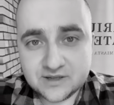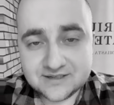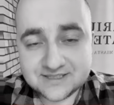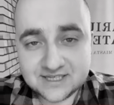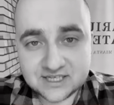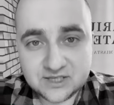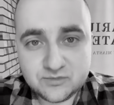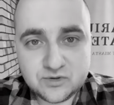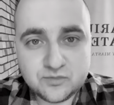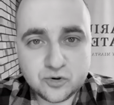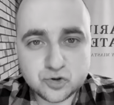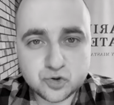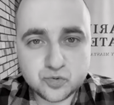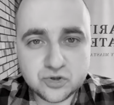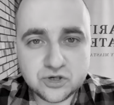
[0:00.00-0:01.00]
za nimi
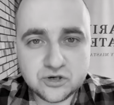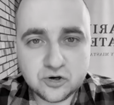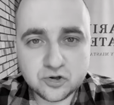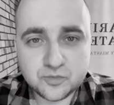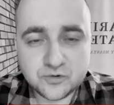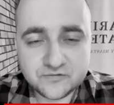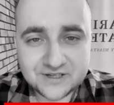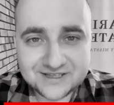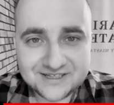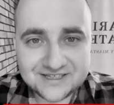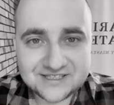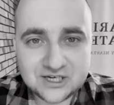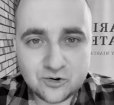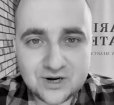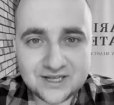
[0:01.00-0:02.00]
poszły odpowiednie
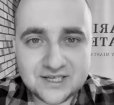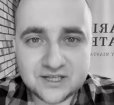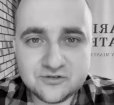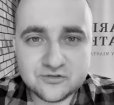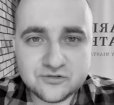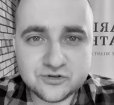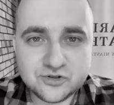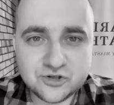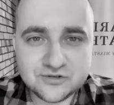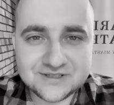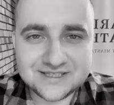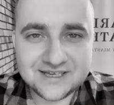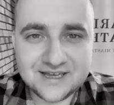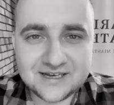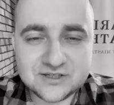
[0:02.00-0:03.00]
działania
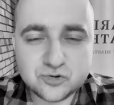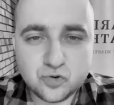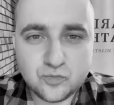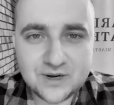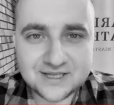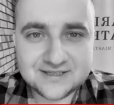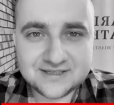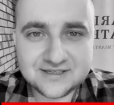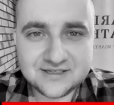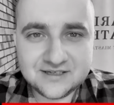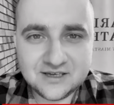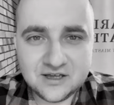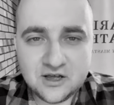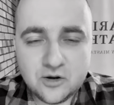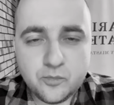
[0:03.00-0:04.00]
dotyczące
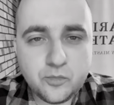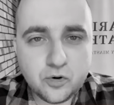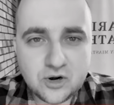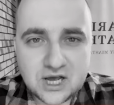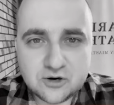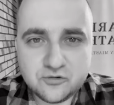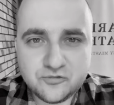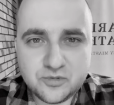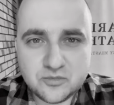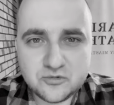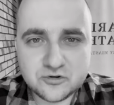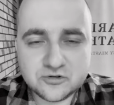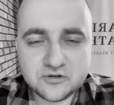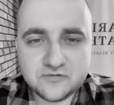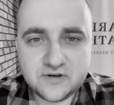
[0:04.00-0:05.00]
ekshumacji Polaków
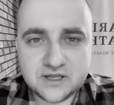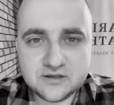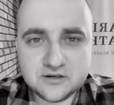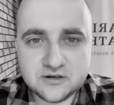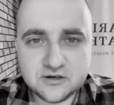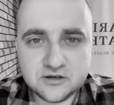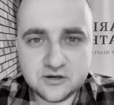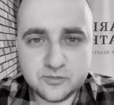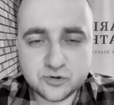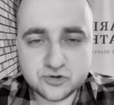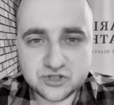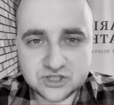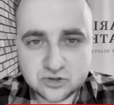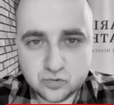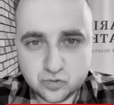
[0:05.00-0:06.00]
pomordowanych
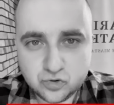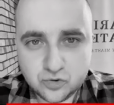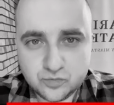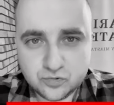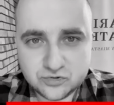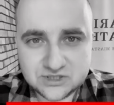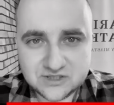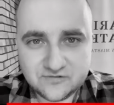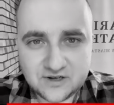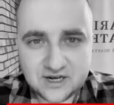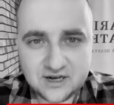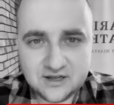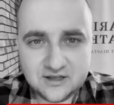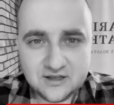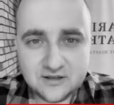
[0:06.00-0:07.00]
podczas
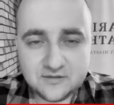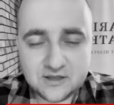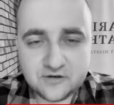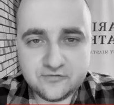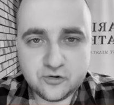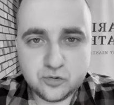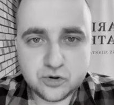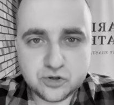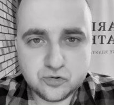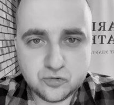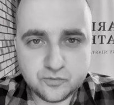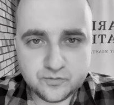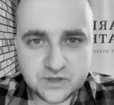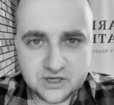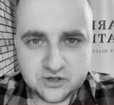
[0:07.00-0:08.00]
ludobójstwa na Wołyniu,
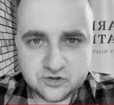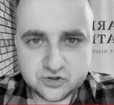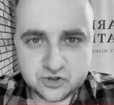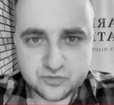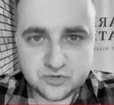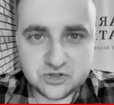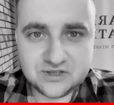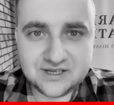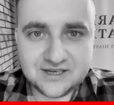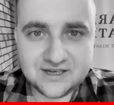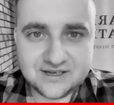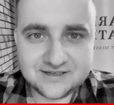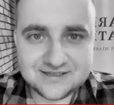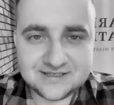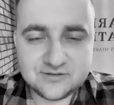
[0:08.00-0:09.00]
żeby
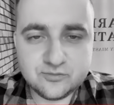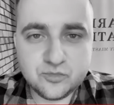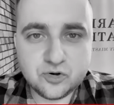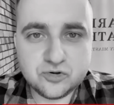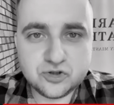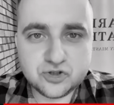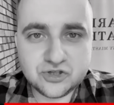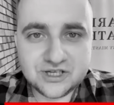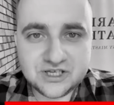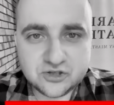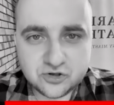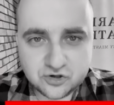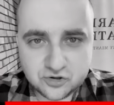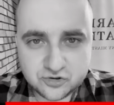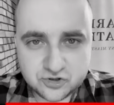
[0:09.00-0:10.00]
te symboliczne,
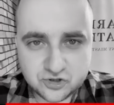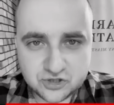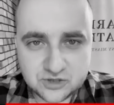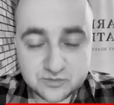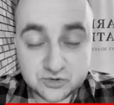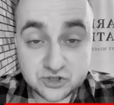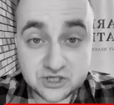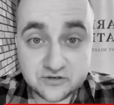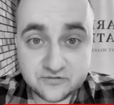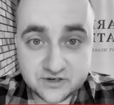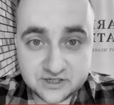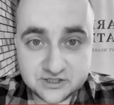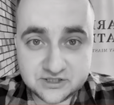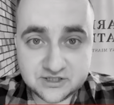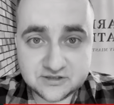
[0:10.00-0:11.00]
niedokończone msze
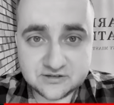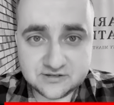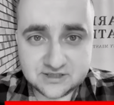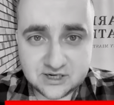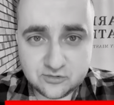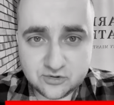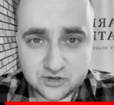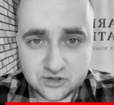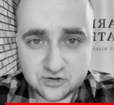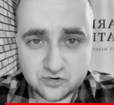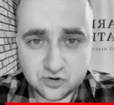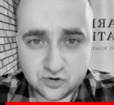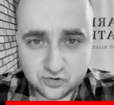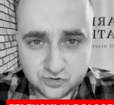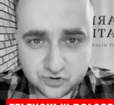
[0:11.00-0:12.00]
wreszcie zostały
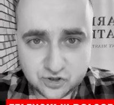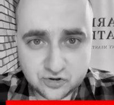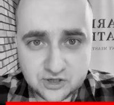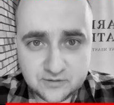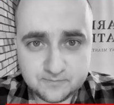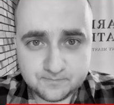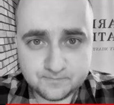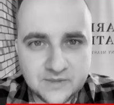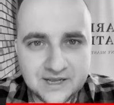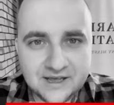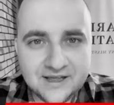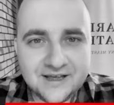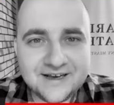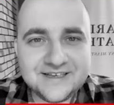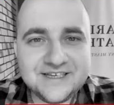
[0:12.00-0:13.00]
dokończone.
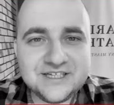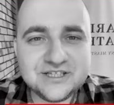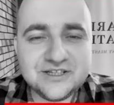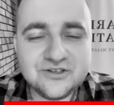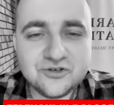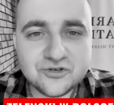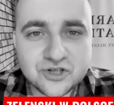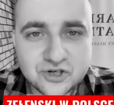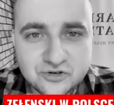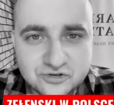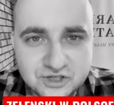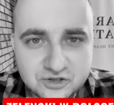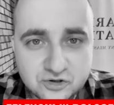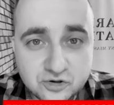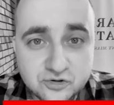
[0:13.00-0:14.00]
Jeśli do tego
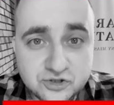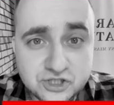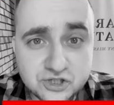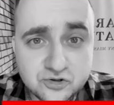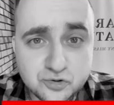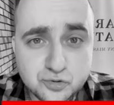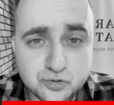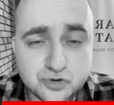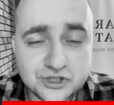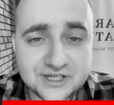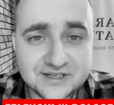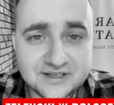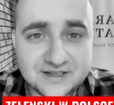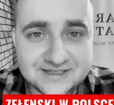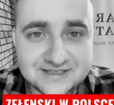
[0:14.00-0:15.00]
nie dojdzie, to już
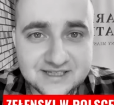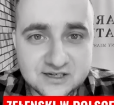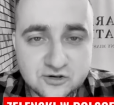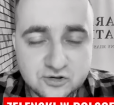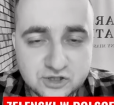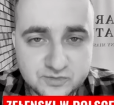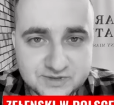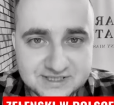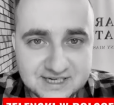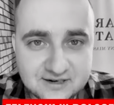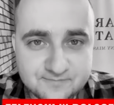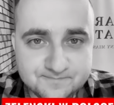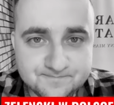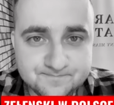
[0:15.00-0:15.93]
11 lipca